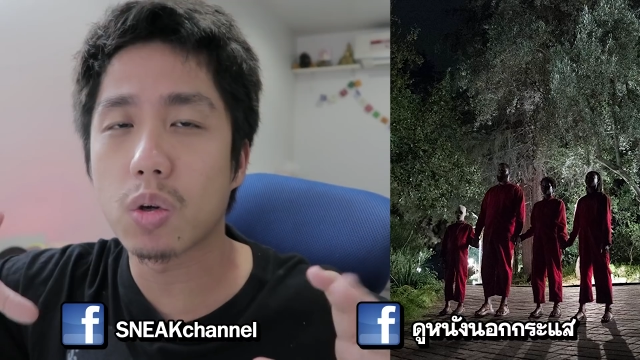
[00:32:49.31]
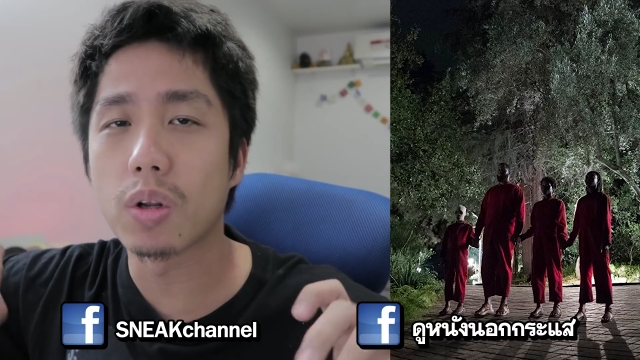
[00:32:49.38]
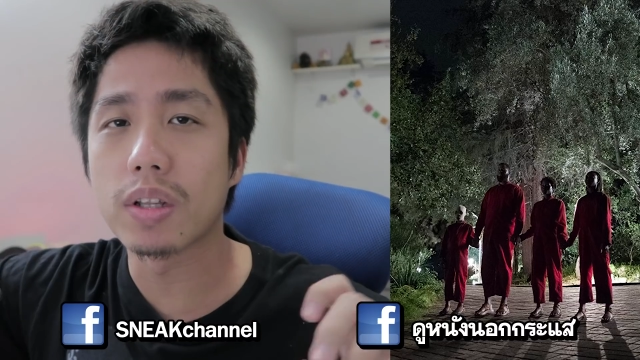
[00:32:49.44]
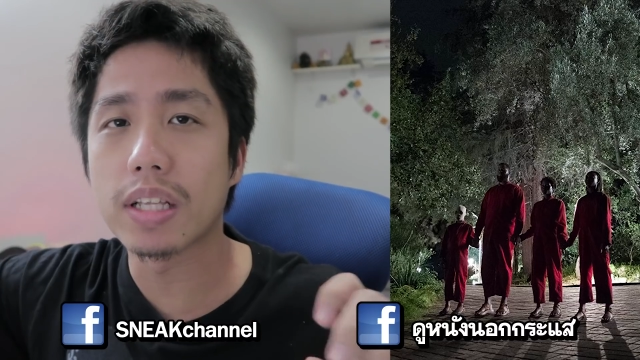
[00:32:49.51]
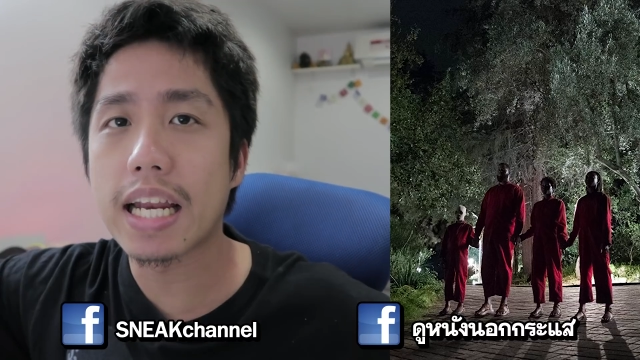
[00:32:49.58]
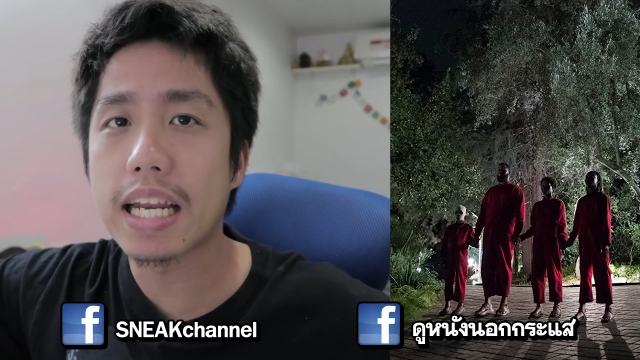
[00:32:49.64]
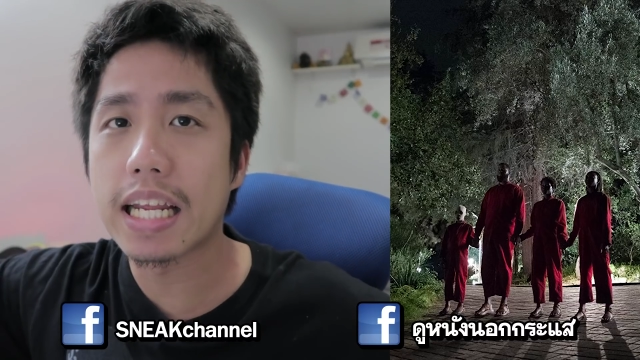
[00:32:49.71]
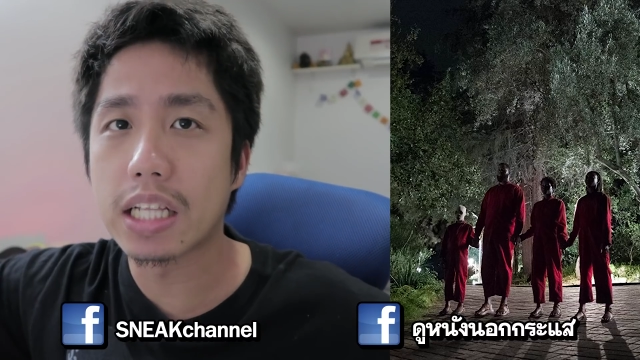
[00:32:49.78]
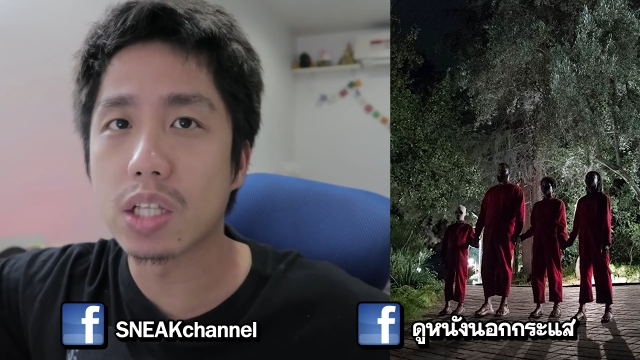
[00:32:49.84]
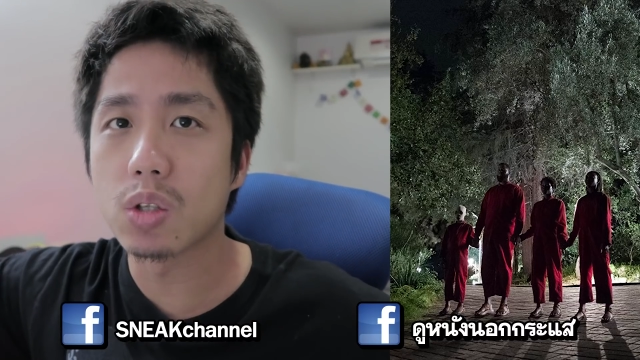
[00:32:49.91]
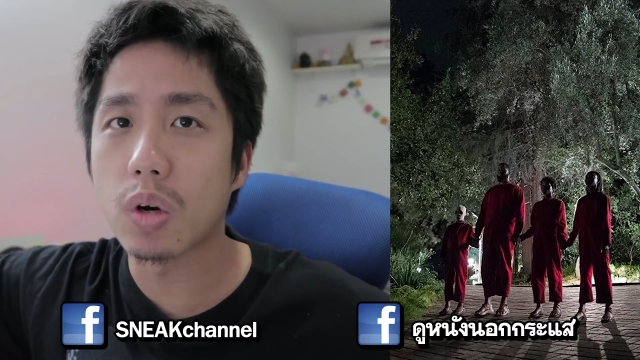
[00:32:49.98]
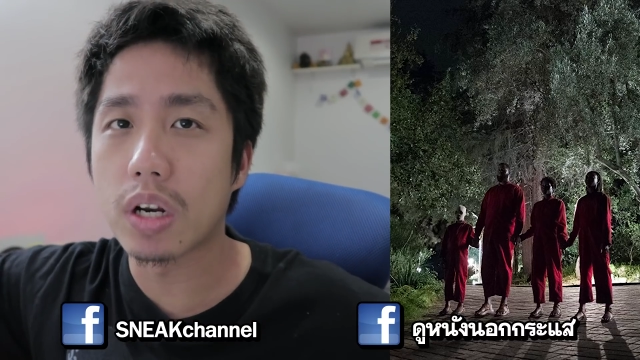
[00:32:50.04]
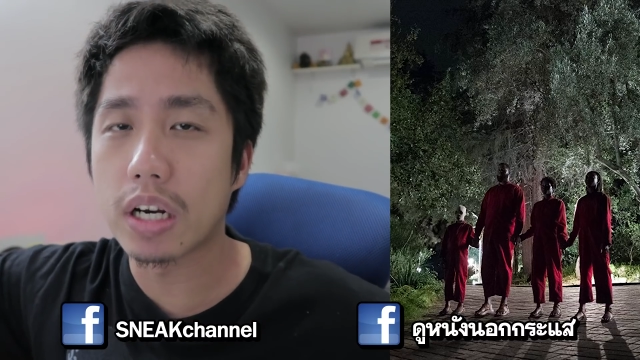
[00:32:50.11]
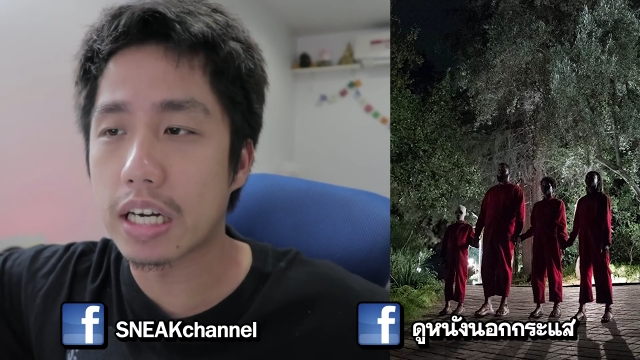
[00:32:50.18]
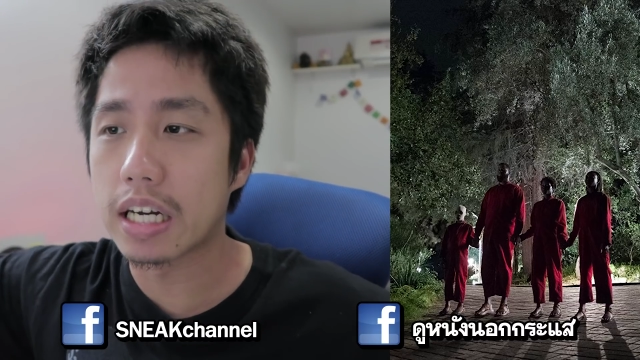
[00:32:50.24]
คนใต้ดิน
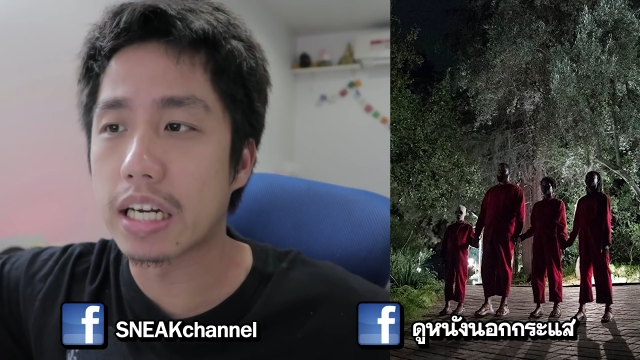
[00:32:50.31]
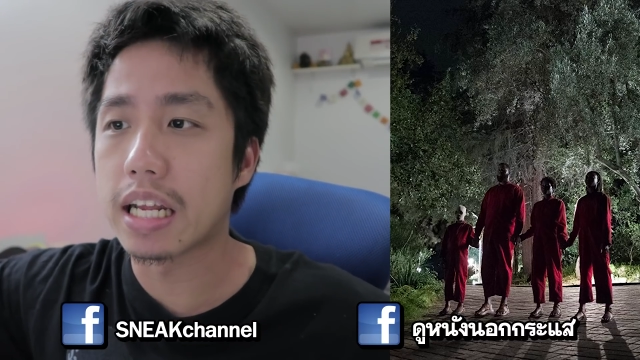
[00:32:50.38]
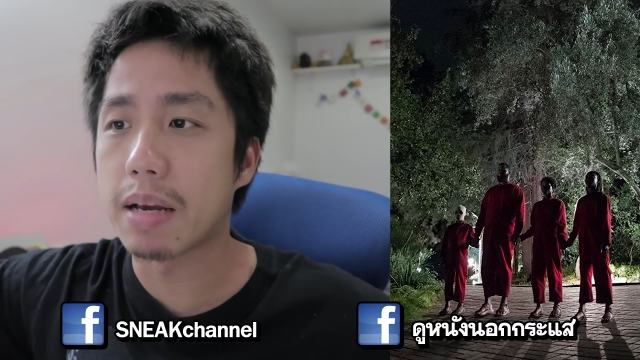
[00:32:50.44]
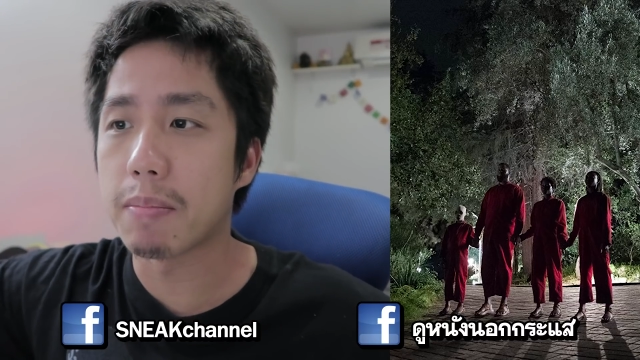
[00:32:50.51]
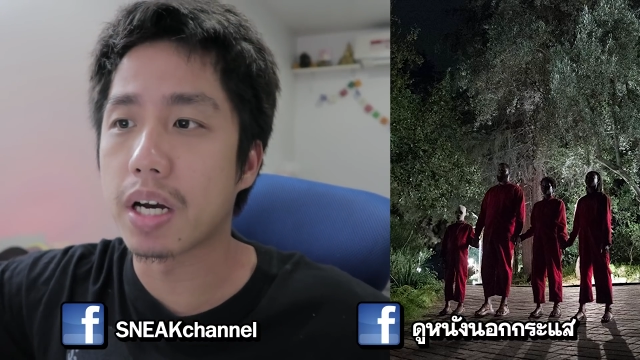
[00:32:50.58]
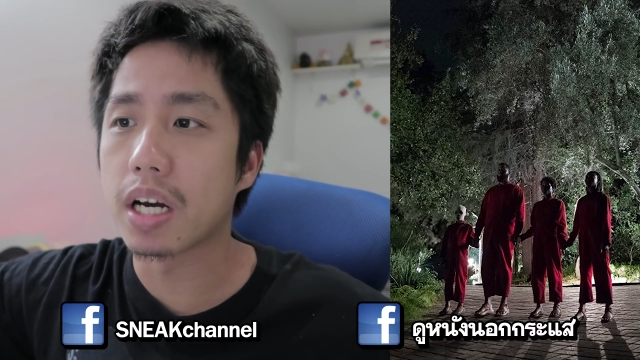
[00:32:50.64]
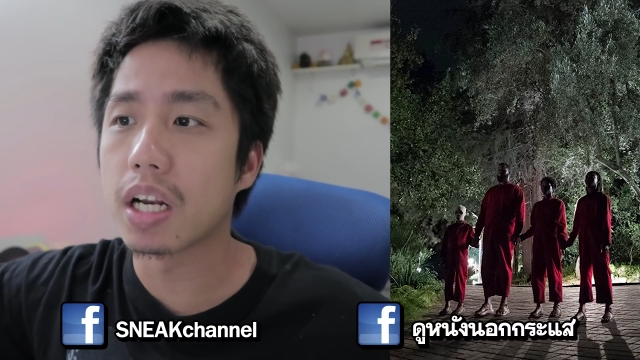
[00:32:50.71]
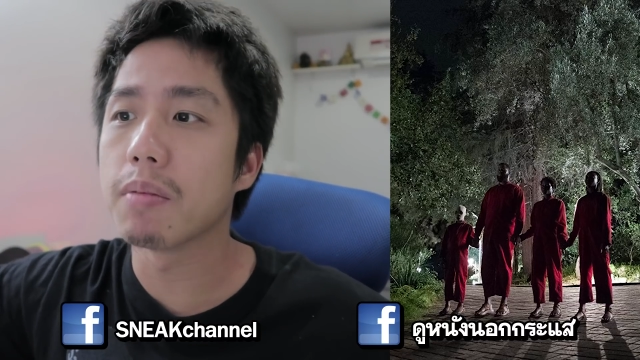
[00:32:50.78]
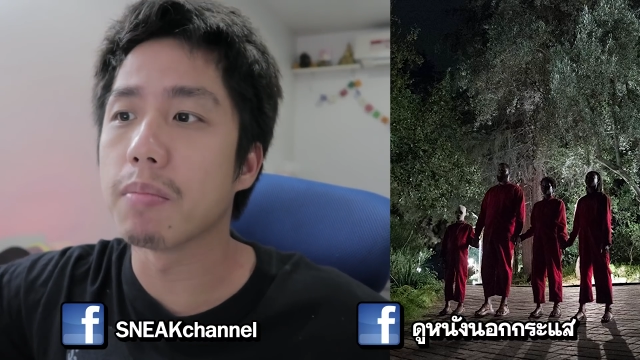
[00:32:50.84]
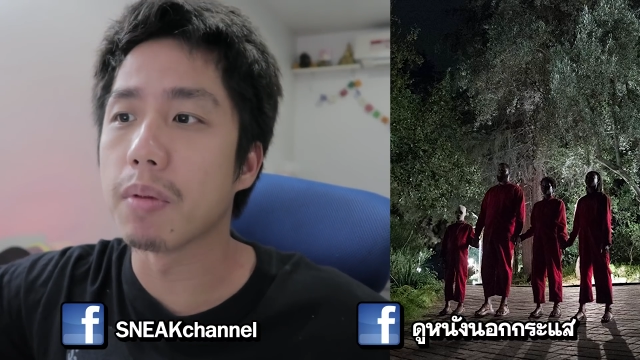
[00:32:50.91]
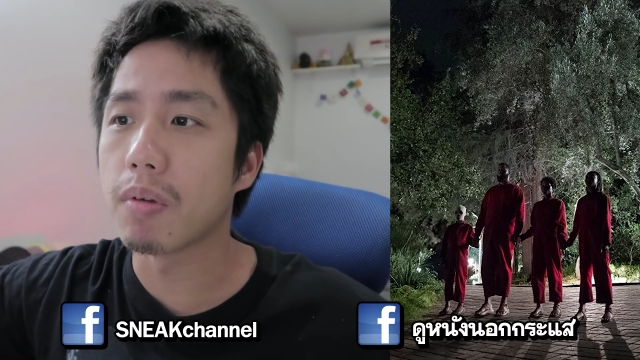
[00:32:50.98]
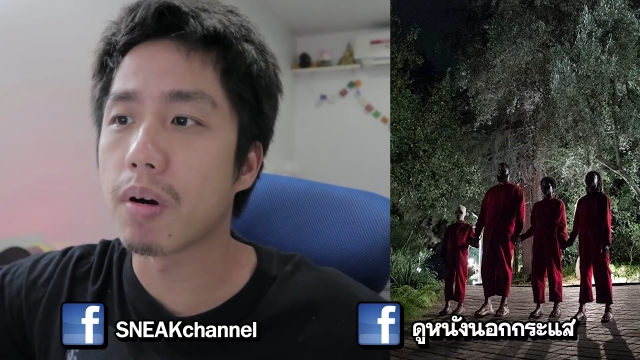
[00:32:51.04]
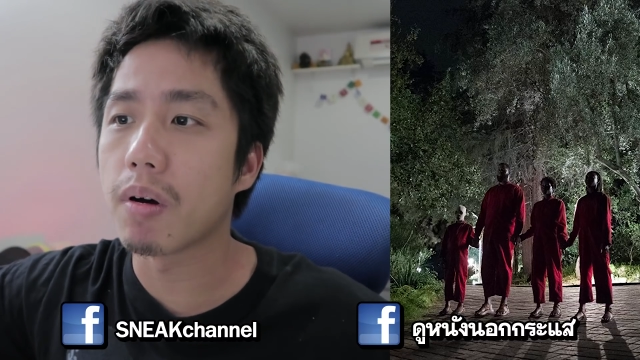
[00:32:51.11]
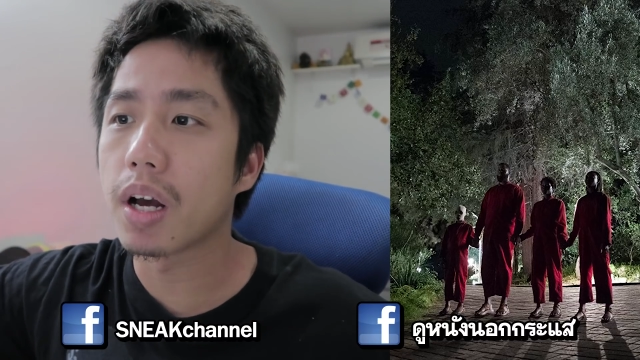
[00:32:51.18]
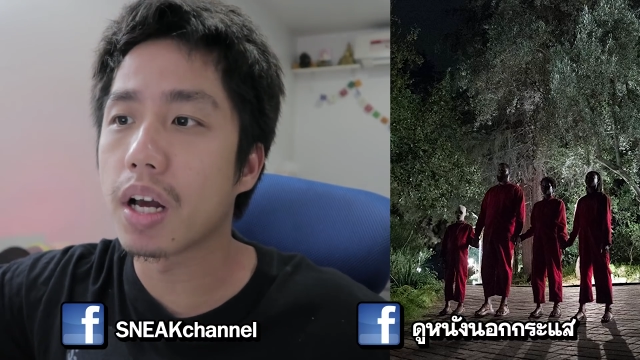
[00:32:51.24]
ตัวอื่นเนี่ยมันก็เลยเหมื
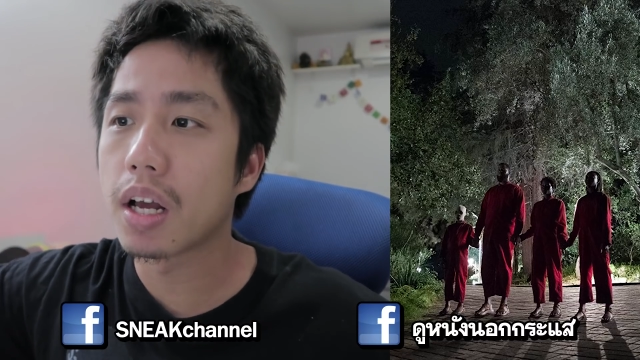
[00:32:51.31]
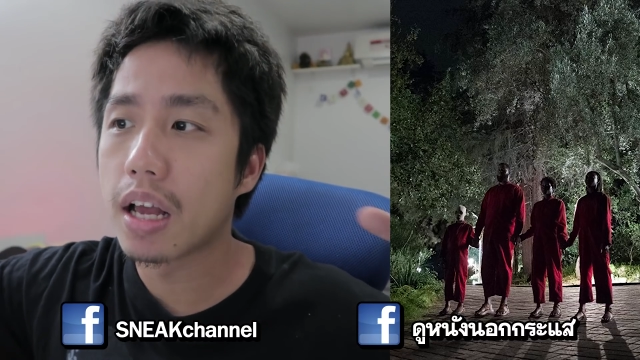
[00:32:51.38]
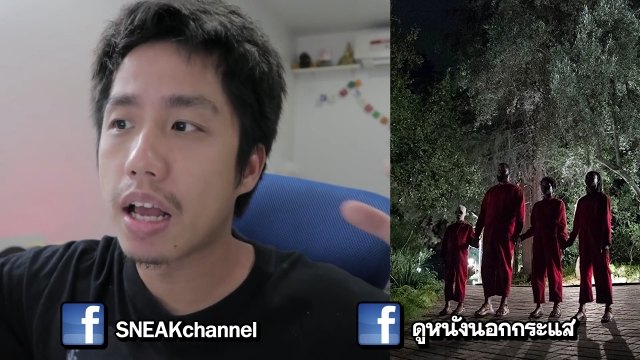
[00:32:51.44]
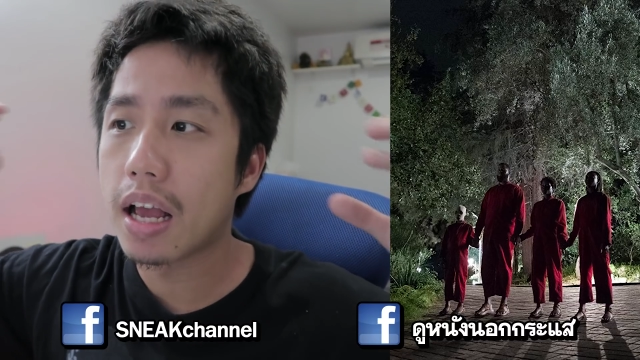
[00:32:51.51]
อนว่า